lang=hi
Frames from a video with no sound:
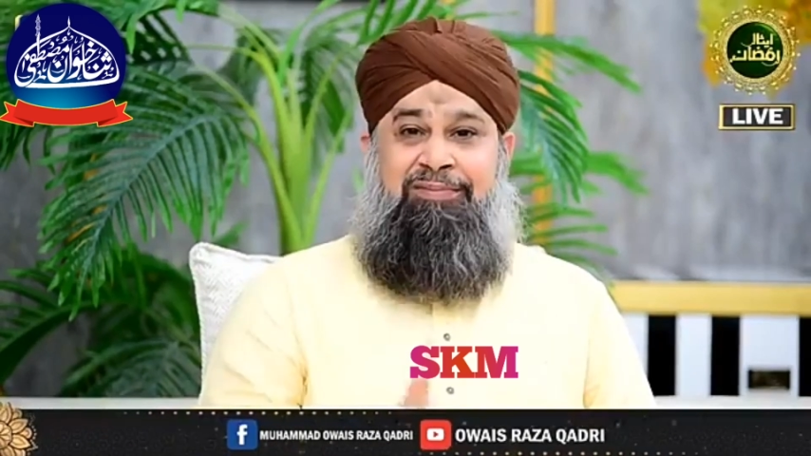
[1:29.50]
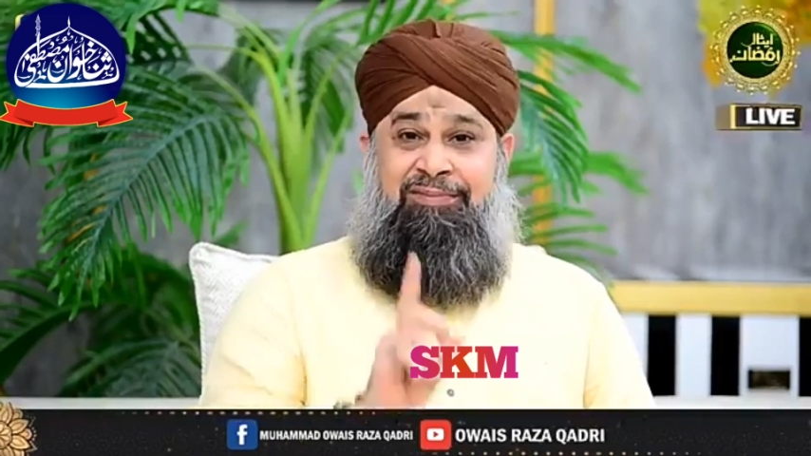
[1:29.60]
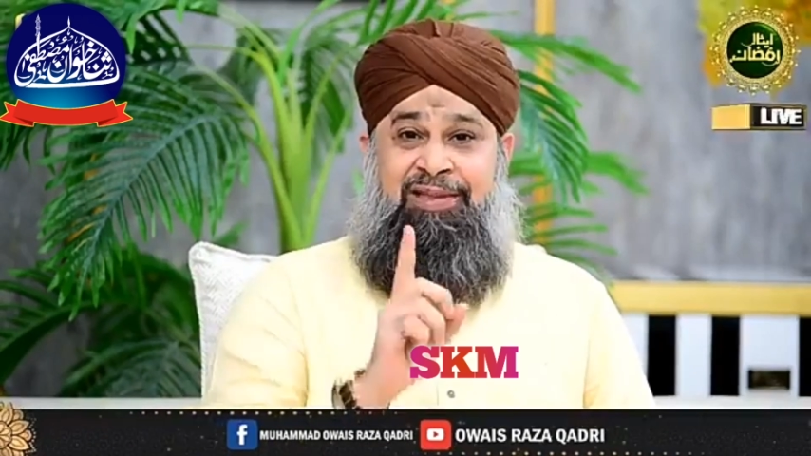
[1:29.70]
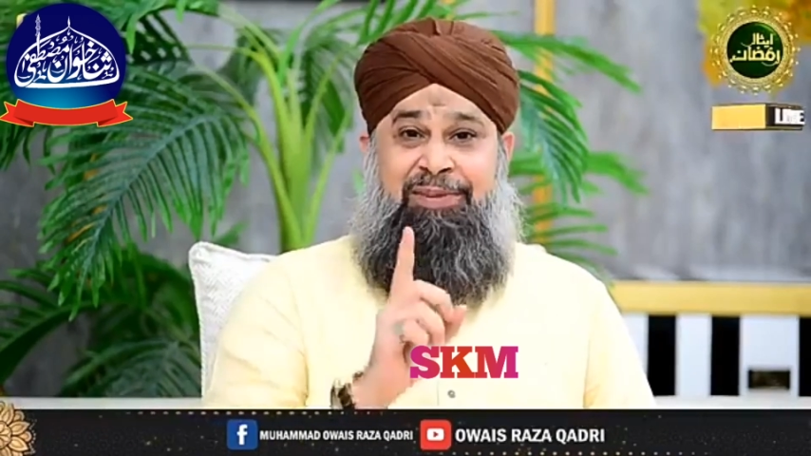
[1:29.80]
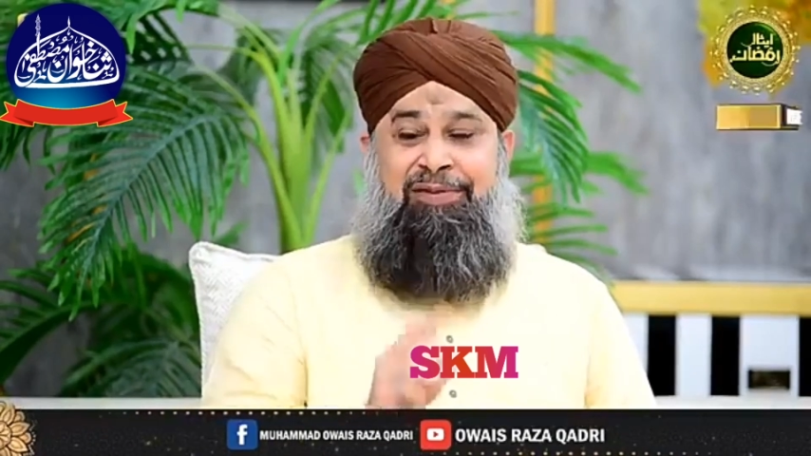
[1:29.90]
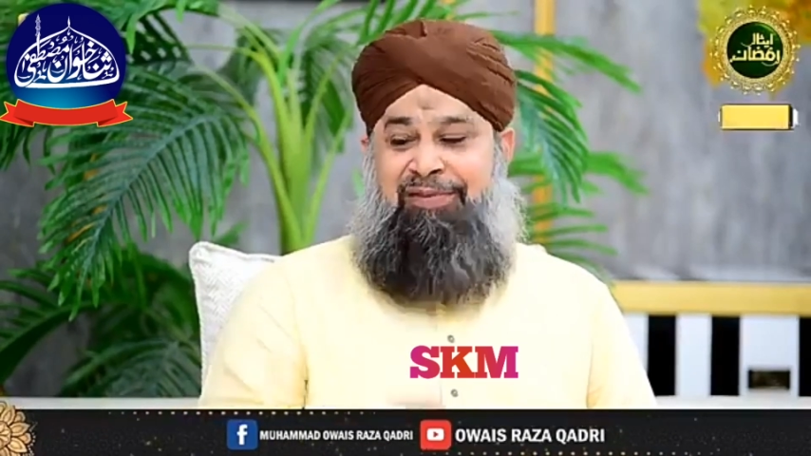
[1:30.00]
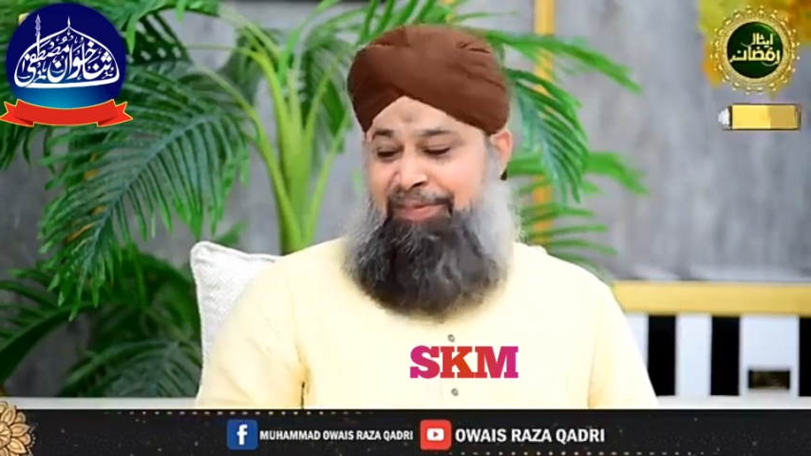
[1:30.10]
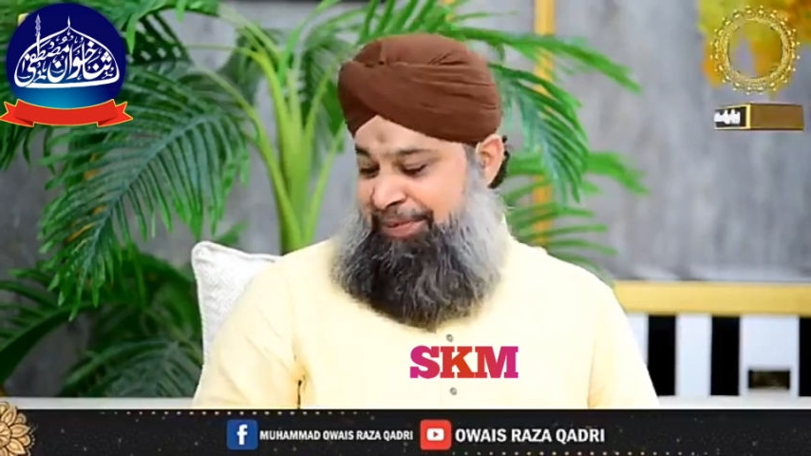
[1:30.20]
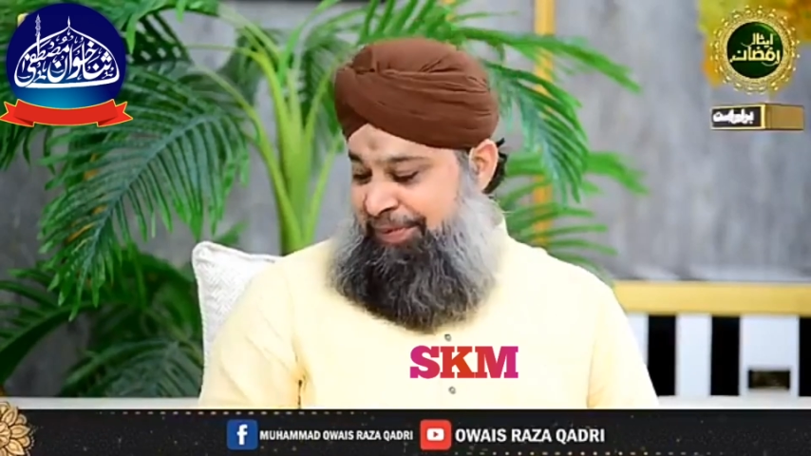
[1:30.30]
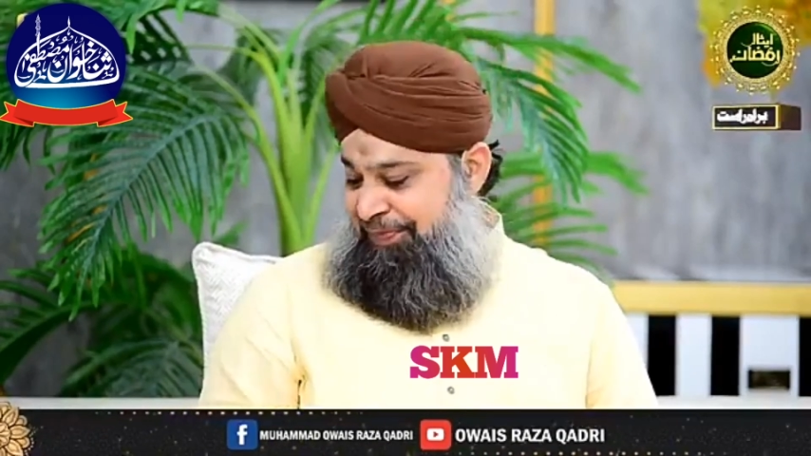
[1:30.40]
नंबर वन
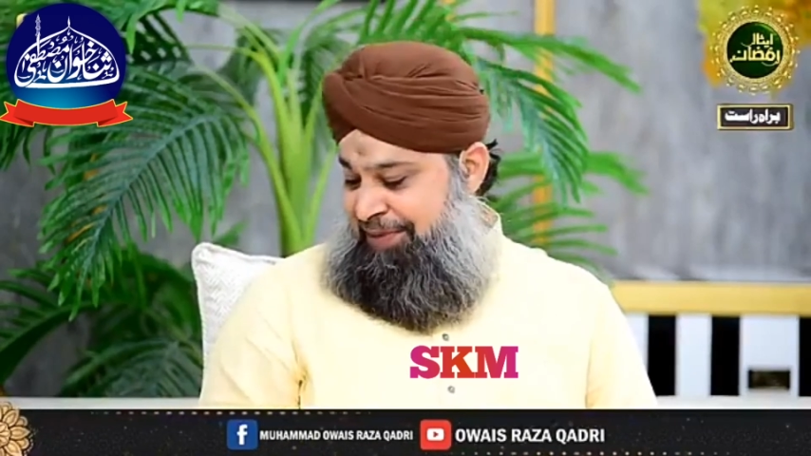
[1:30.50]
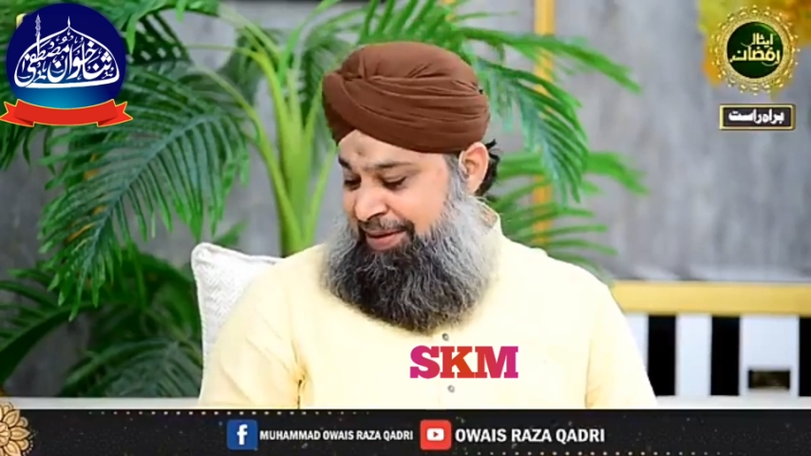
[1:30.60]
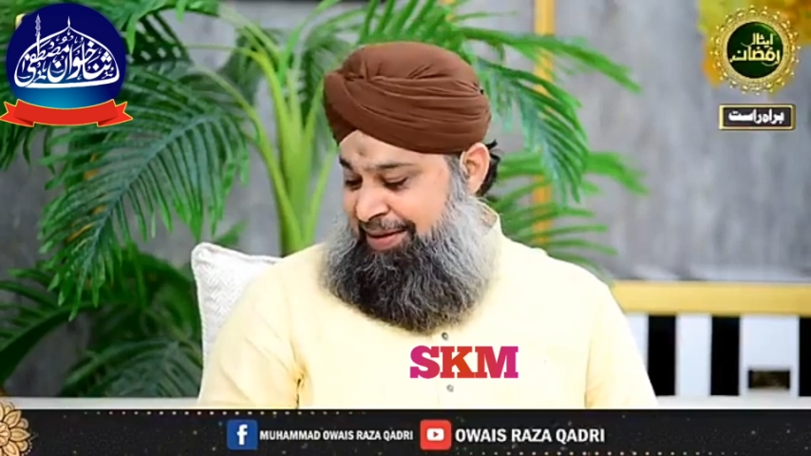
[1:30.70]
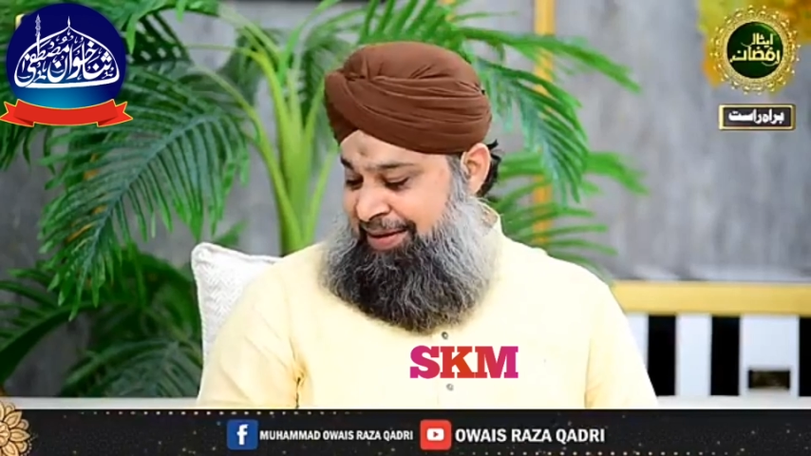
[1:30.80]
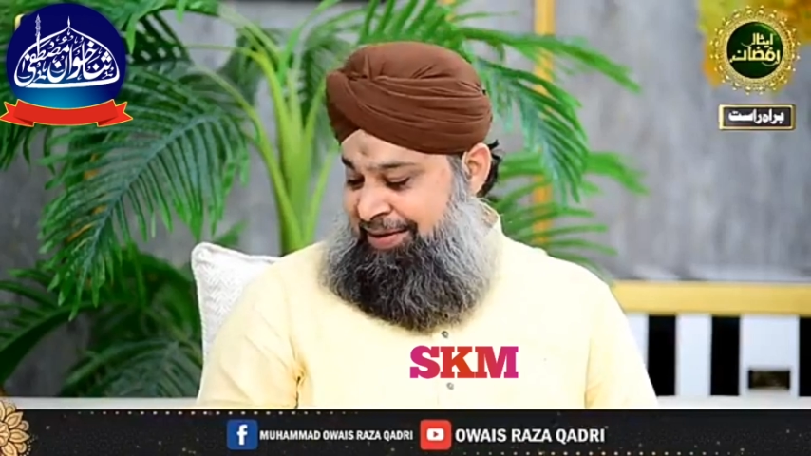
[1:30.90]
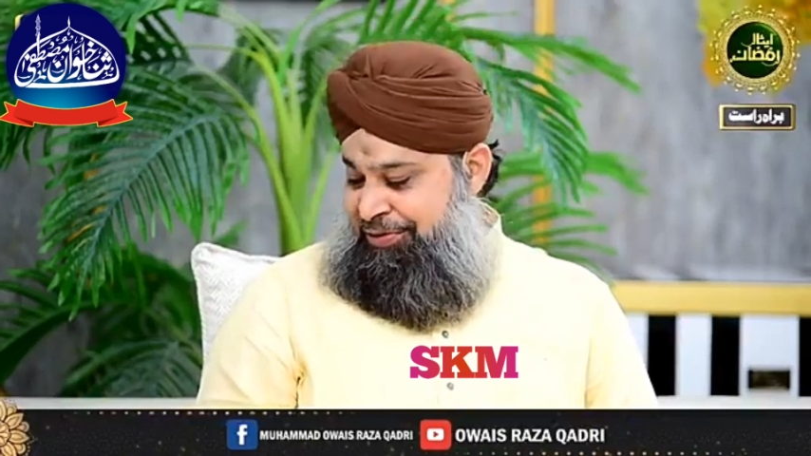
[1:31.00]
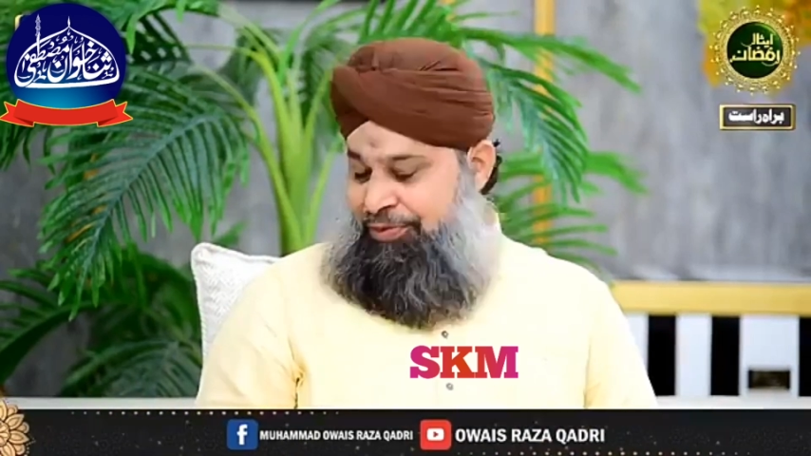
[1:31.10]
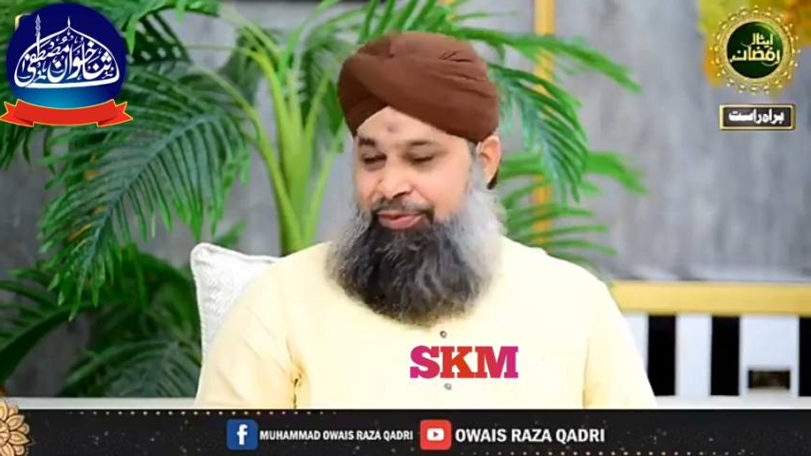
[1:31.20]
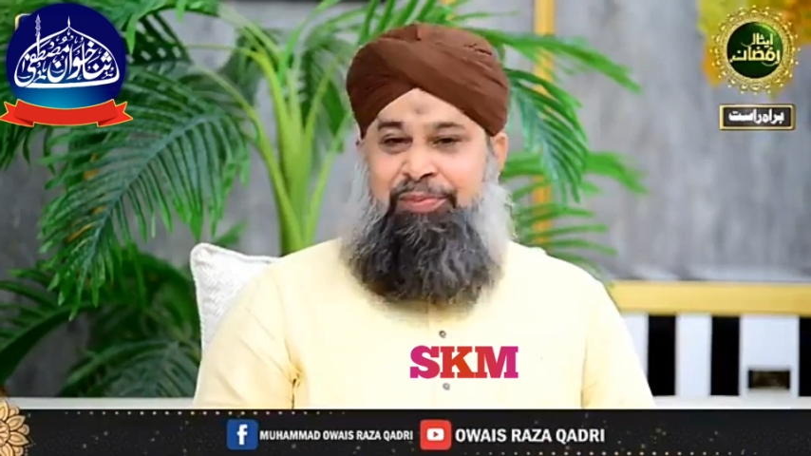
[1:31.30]
पे तो